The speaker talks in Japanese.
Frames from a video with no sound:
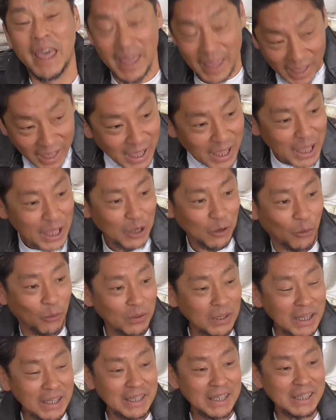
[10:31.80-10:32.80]
ね
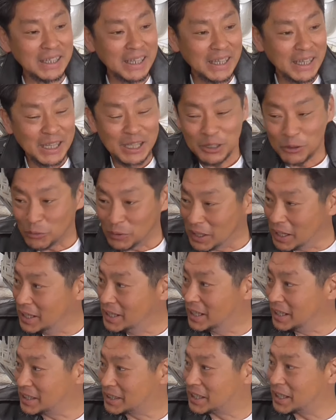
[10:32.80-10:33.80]
こないだこない
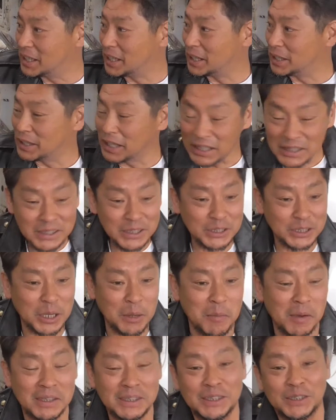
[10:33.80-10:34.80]
だって何日
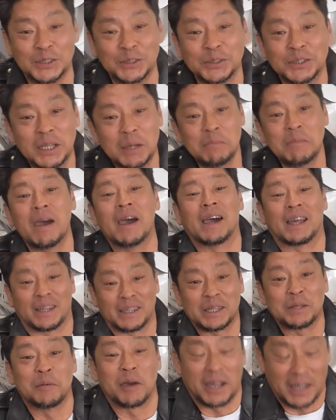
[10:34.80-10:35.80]
か前に13万
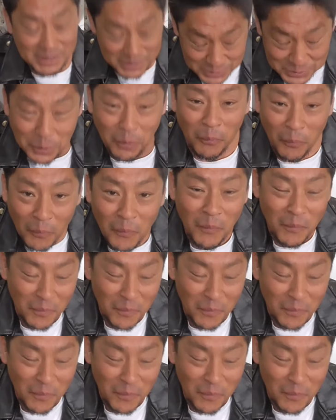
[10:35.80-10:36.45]
払ったばっかですよ